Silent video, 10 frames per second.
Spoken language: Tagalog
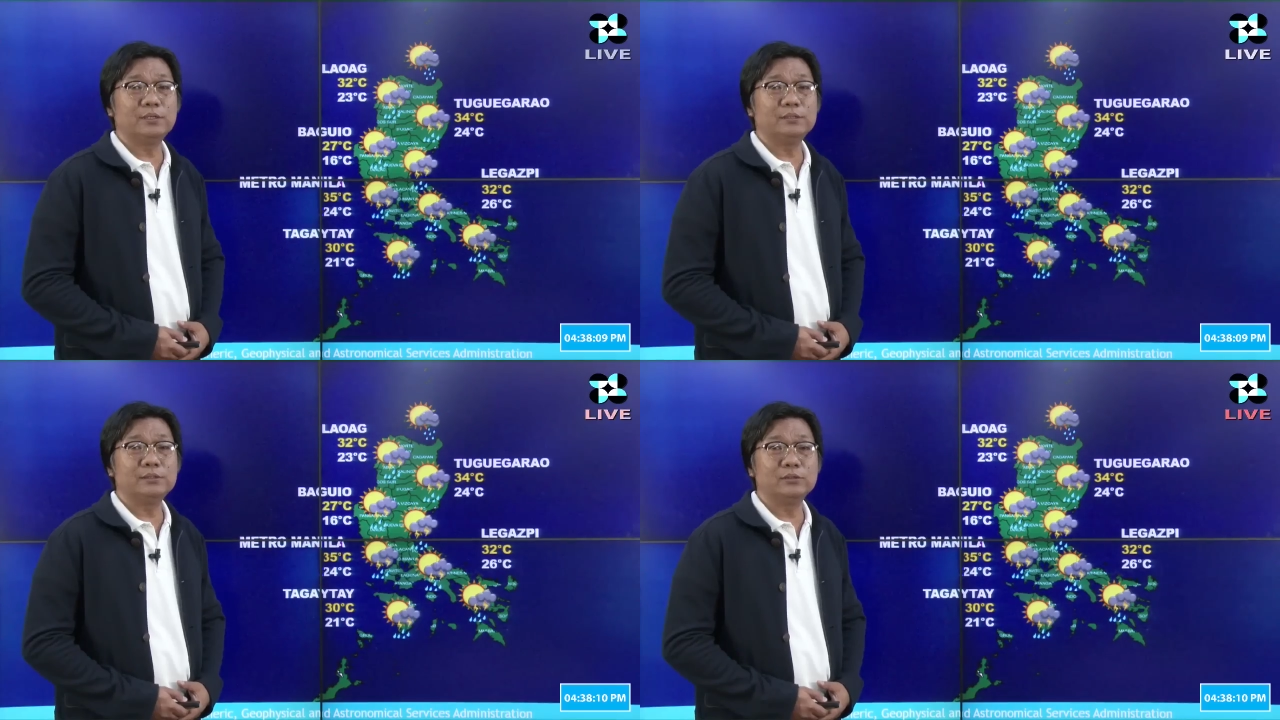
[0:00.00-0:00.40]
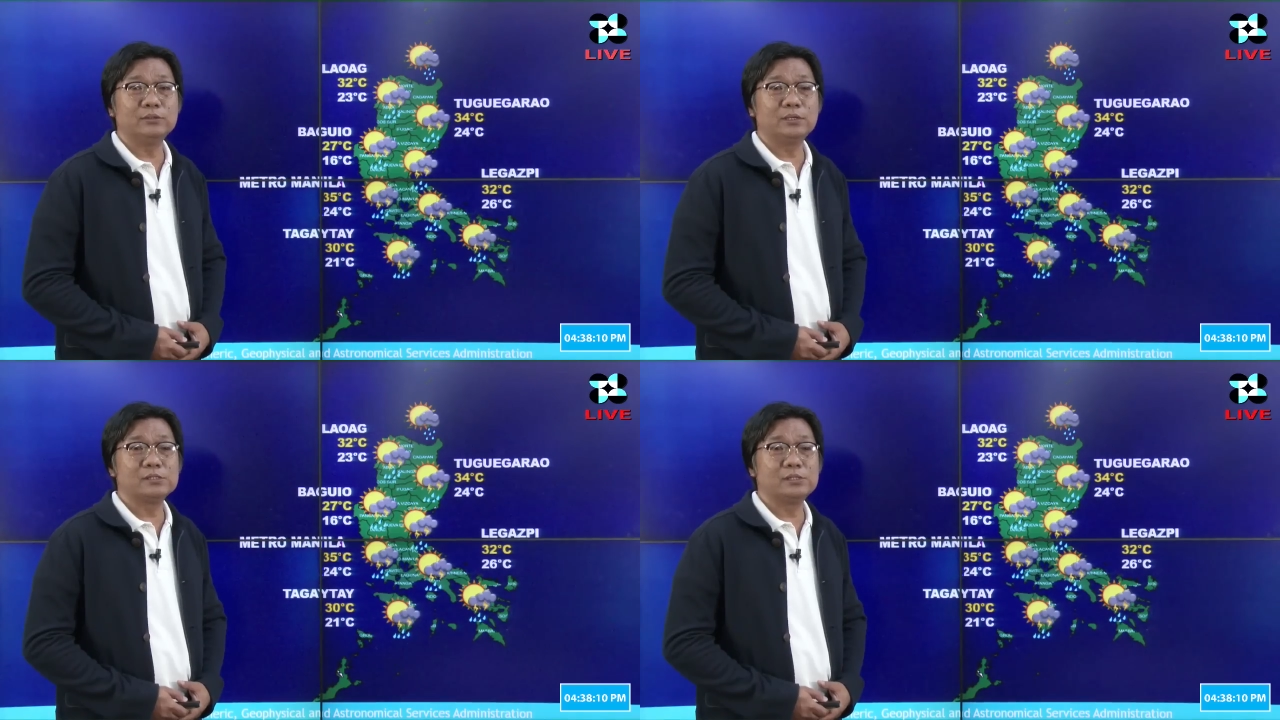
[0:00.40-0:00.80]
to 32
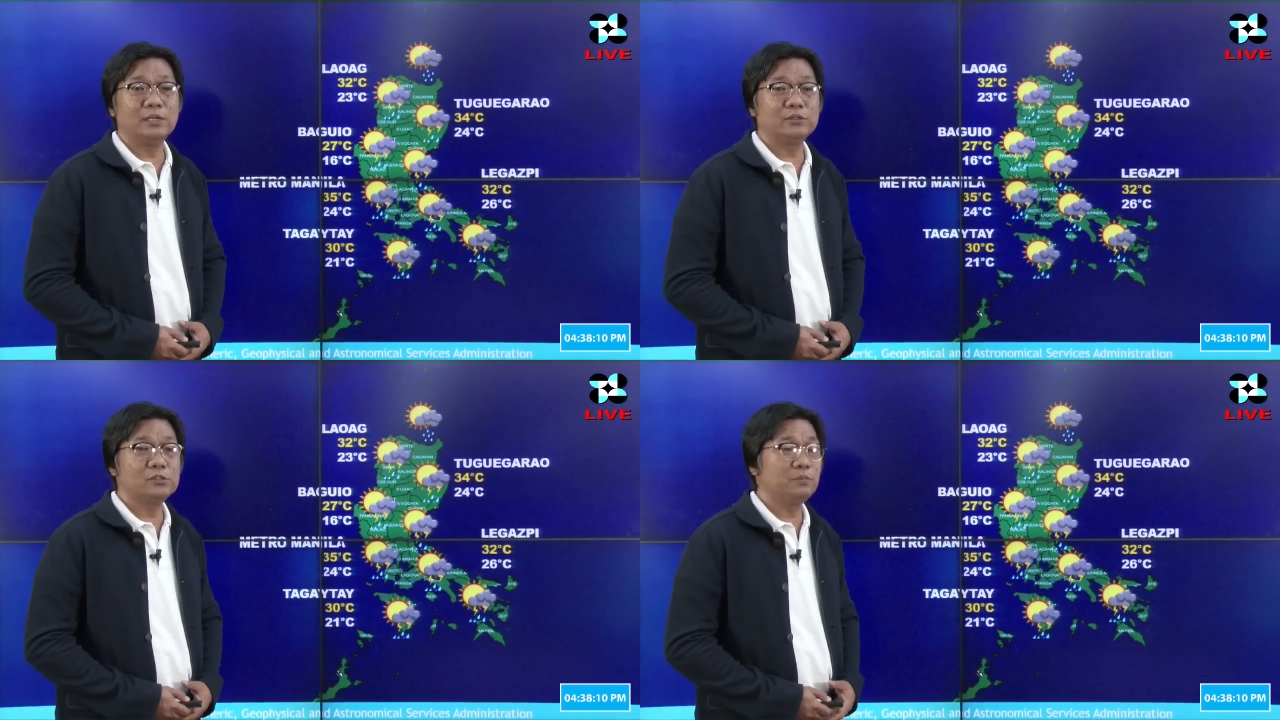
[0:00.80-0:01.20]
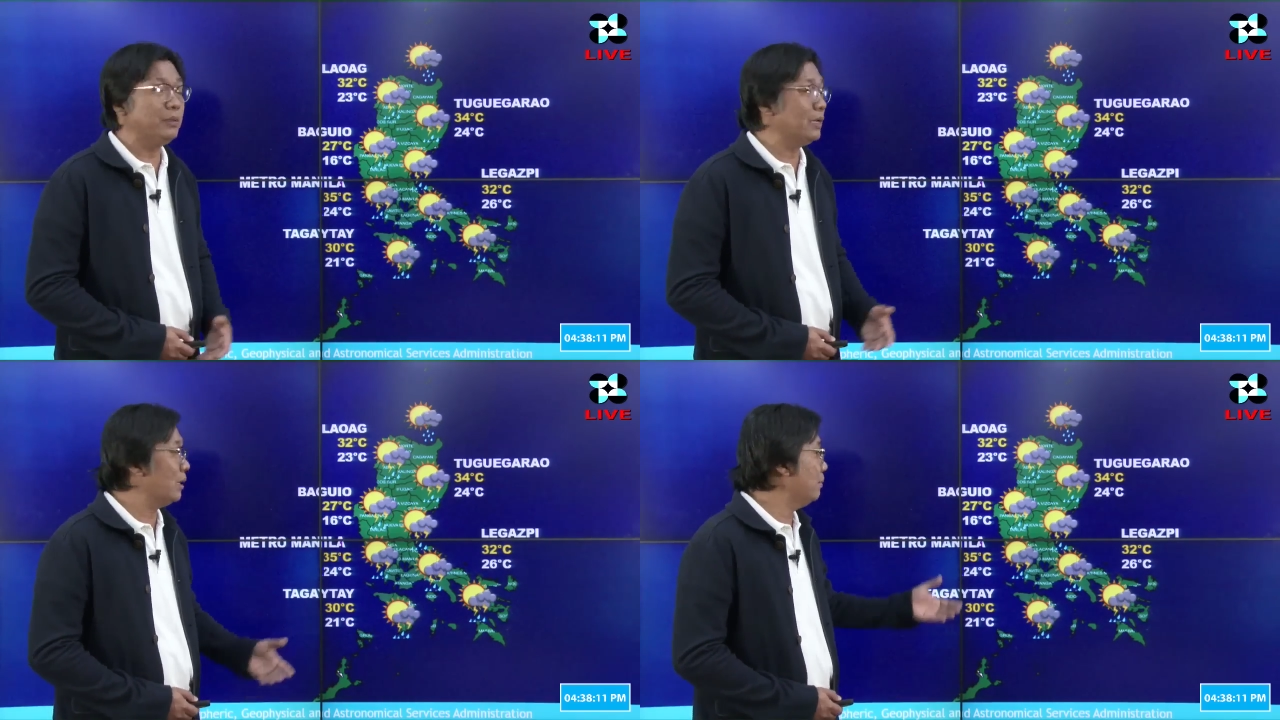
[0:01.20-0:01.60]
degrees Celsius.
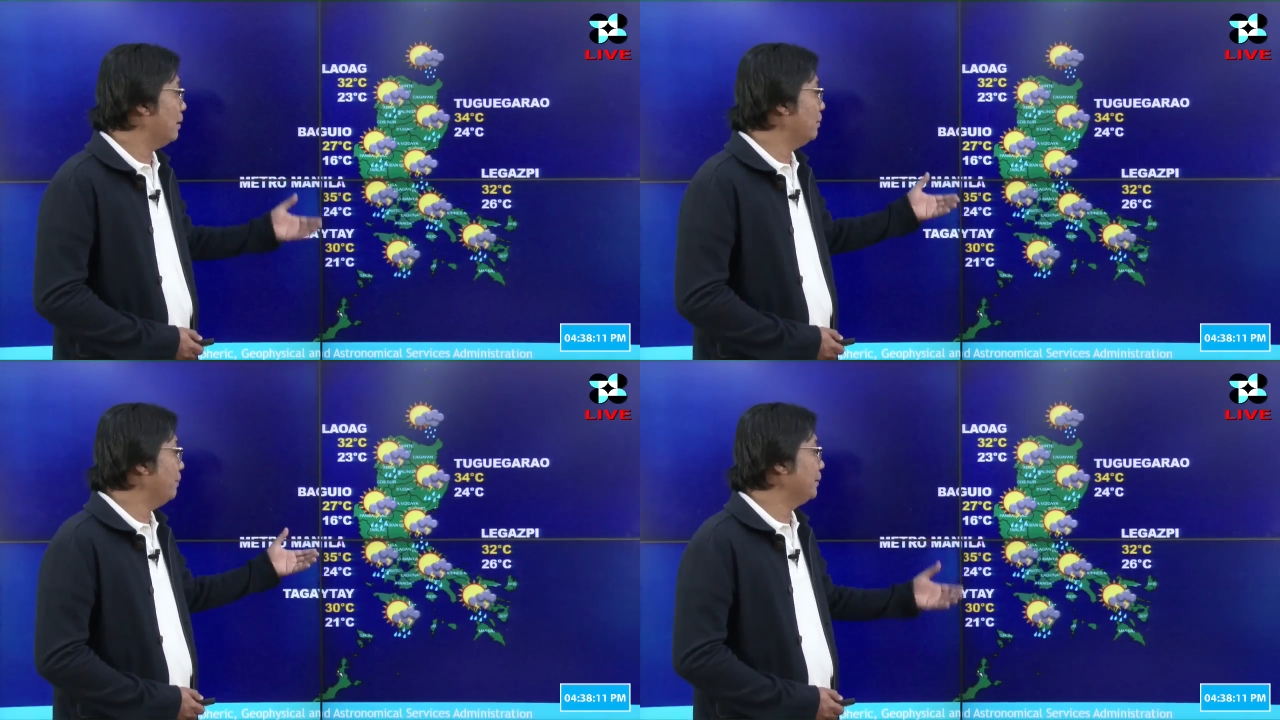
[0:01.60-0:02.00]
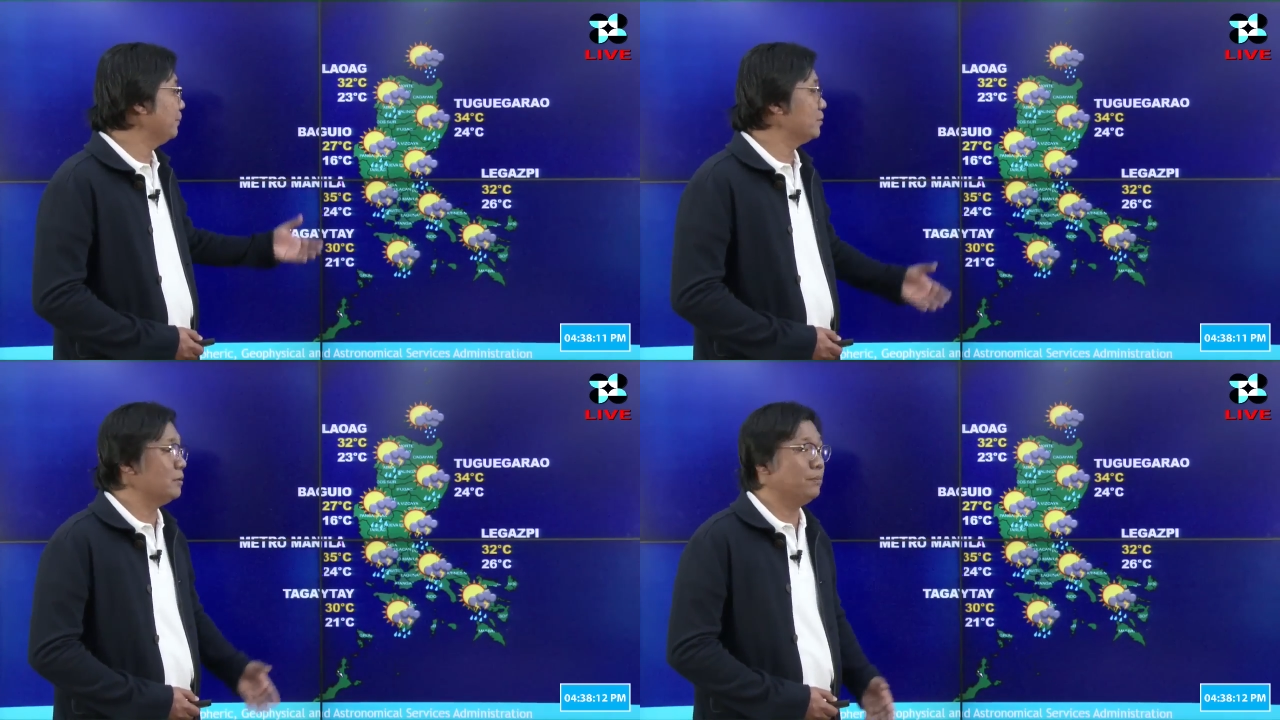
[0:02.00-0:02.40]
Pinakamababa pa
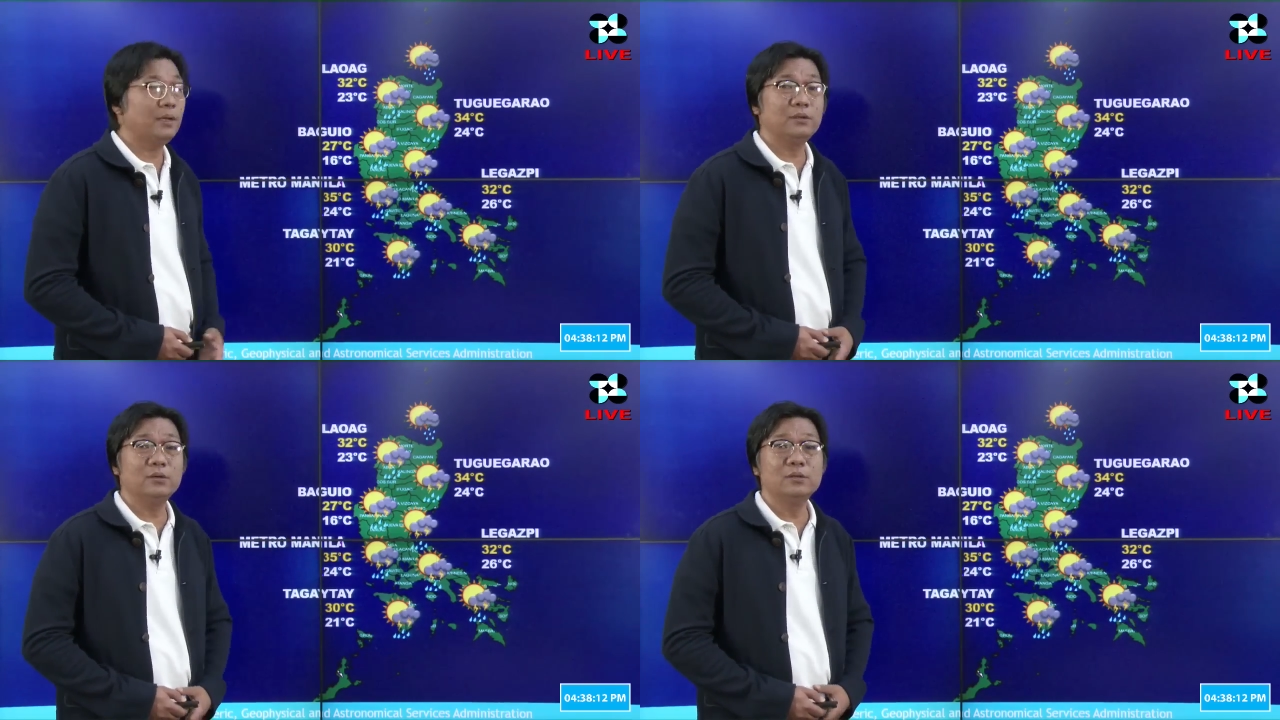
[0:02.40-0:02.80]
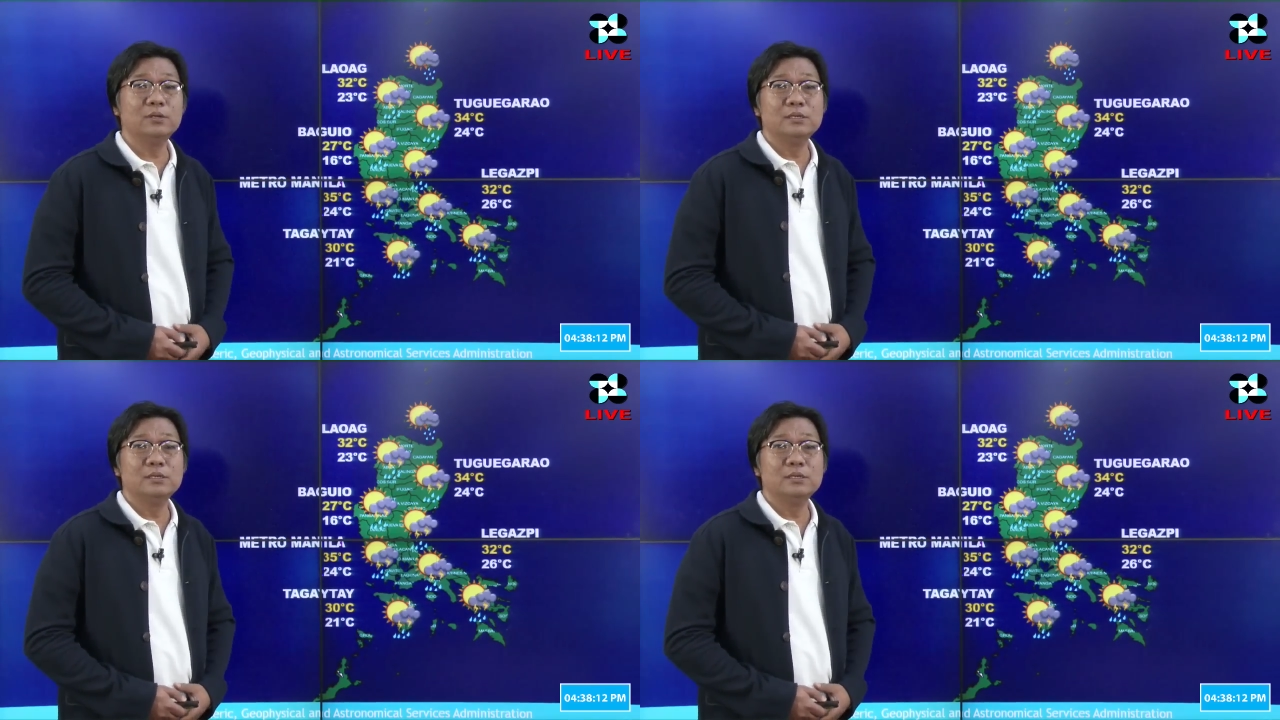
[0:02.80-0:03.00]
rin po sa Baguio,